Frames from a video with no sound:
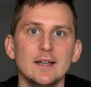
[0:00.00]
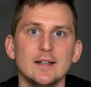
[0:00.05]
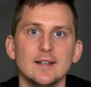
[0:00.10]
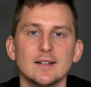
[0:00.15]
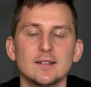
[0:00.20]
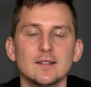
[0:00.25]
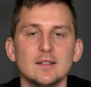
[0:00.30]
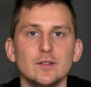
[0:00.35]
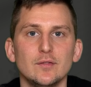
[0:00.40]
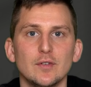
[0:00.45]

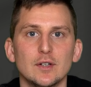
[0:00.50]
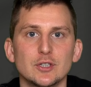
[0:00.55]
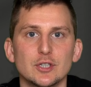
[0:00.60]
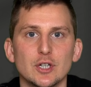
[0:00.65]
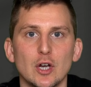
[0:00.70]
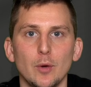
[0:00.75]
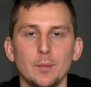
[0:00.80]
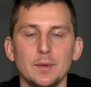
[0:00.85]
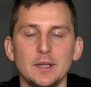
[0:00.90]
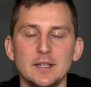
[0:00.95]
Das liefert
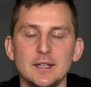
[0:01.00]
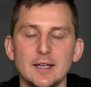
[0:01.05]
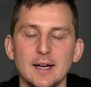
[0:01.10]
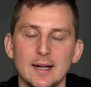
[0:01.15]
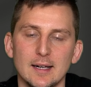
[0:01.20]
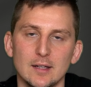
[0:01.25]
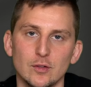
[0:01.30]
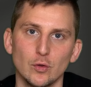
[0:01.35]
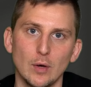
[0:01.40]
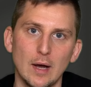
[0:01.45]
Xiaomi
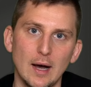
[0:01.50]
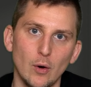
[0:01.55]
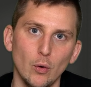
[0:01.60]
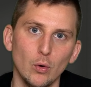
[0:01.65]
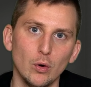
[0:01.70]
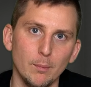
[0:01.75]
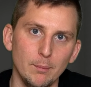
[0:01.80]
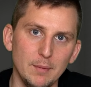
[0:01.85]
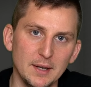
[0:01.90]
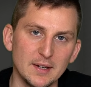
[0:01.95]
hier also
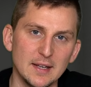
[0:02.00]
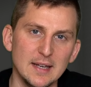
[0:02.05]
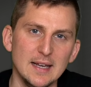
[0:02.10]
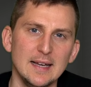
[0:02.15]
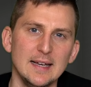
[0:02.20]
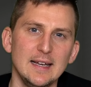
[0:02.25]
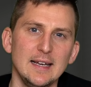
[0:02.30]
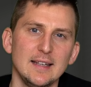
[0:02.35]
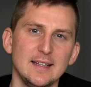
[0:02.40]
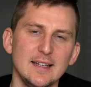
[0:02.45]
auch mit.
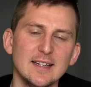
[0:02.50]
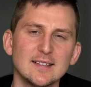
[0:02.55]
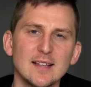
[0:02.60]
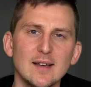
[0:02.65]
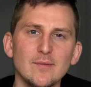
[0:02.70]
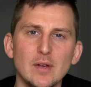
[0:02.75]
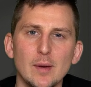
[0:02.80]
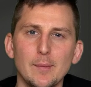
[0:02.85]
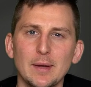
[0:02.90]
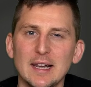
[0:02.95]
Jetzt
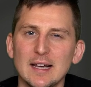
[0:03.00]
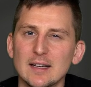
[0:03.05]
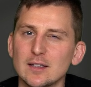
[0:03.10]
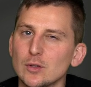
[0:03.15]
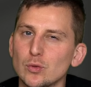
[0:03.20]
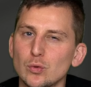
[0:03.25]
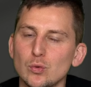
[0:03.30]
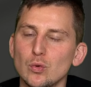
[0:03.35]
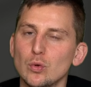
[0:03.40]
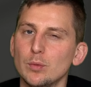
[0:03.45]
haben wir aber
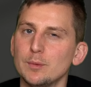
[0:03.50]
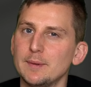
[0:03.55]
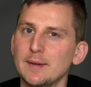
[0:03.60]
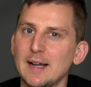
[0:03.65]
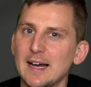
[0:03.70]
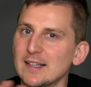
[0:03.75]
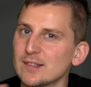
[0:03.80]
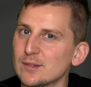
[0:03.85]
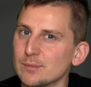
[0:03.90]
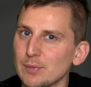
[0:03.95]
lange genug um
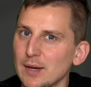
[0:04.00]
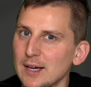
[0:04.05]
den heißen